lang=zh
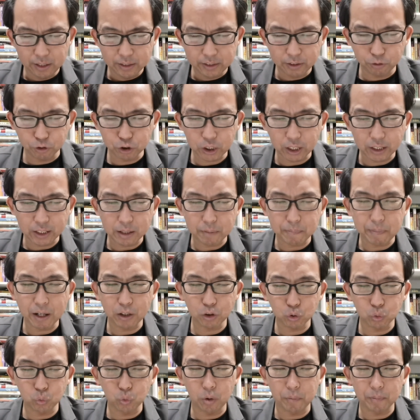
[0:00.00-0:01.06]
天赋上帝
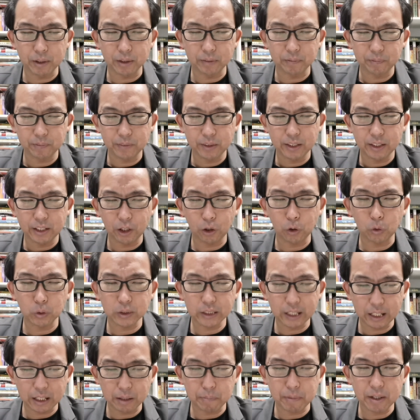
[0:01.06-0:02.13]
帮助我们，能够
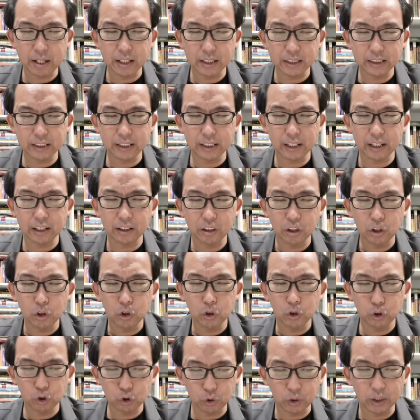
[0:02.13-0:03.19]
在你面前
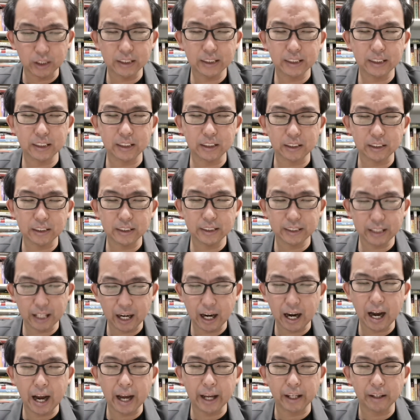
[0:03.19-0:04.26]
学习相
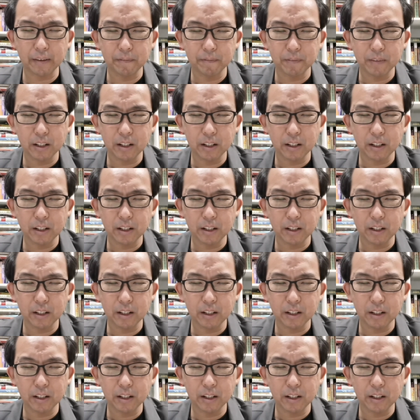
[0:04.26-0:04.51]
爱，